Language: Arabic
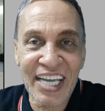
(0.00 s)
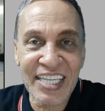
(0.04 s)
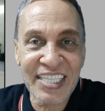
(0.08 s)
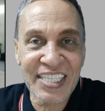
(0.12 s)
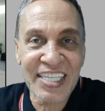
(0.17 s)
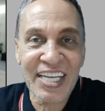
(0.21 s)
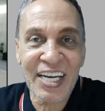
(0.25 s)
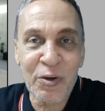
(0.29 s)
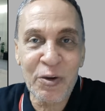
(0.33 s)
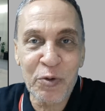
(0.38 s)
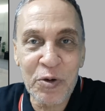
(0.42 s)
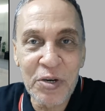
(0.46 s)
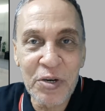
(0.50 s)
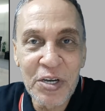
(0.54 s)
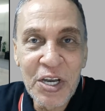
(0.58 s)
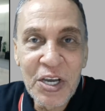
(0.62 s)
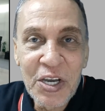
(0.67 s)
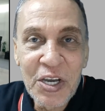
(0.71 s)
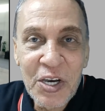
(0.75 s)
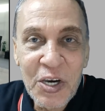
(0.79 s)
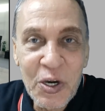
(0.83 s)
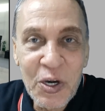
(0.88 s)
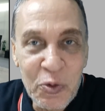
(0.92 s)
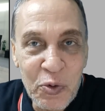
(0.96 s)
حتى لو
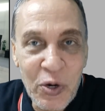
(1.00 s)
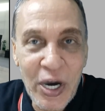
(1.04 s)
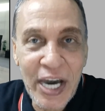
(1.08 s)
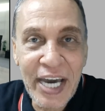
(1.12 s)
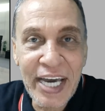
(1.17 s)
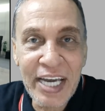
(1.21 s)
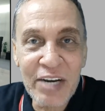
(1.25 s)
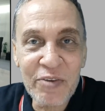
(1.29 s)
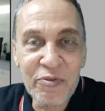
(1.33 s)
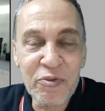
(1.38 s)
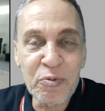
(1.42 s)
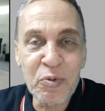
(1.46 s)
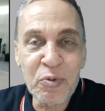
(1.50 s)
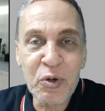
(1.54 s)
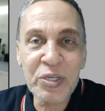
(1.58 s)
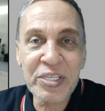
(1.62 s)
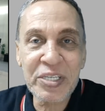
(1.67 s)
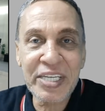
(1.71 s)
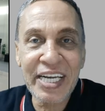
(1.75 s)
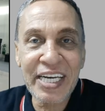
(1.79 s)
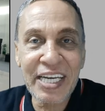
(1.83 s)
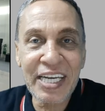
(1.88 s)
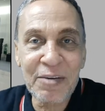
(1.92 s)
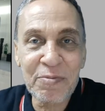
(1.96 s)
هو عارف
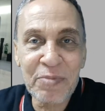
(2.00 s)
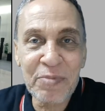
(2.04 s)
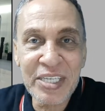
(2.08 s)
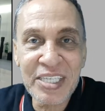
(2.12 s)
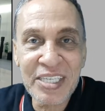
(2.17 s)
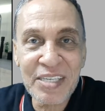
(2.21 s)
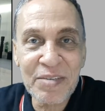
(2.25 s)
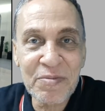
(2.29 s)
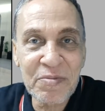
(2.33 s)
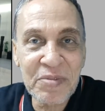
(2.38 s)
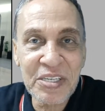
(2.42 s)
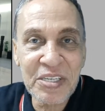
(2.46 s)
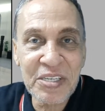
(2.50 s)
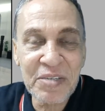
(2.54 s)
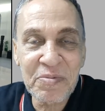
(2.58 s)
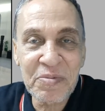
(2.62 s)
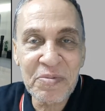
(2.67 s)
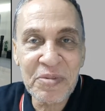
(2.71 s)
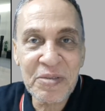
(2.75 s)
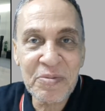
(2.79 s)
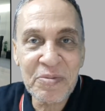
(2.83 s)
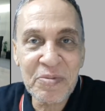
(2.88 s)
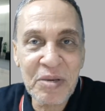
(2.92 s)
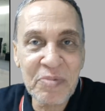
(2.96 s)
ومقتنع بس
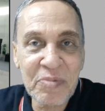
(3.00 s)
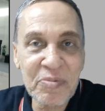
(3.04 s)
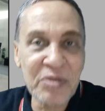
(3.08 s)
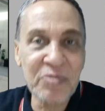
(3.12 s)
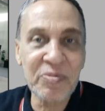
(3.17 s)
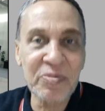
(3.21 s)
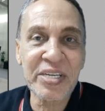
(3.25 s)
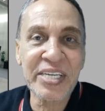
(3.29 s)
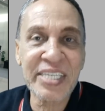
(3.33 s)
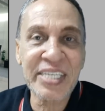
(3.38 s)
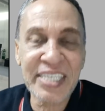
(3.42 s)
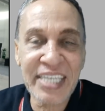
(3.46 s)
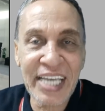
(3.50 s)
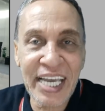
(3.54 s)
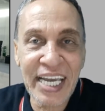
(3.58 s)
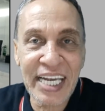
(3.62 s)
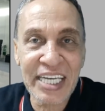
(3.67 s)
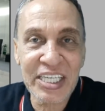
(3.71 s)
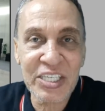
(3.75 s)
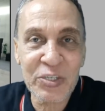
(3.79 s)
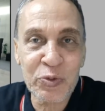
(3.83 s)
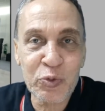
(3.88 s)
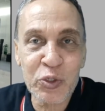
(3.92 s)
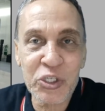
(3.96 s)
ما
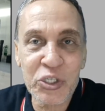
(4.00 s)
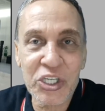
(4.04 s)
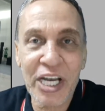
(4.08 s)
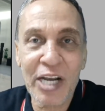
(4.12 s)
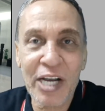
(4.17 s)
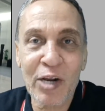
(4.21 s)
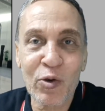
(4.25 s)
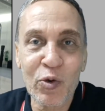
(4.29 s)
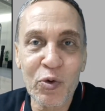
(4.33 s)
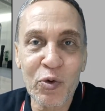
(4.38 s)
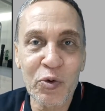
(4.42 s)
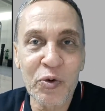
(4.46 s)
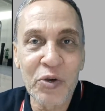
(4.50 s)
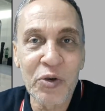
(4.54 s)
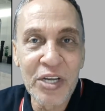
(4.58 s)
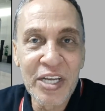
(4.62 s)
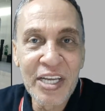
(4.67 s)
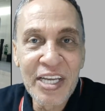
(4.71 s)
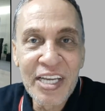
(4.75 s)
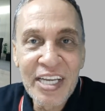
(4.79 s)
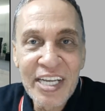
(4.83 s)
بيمارسهاش وشكله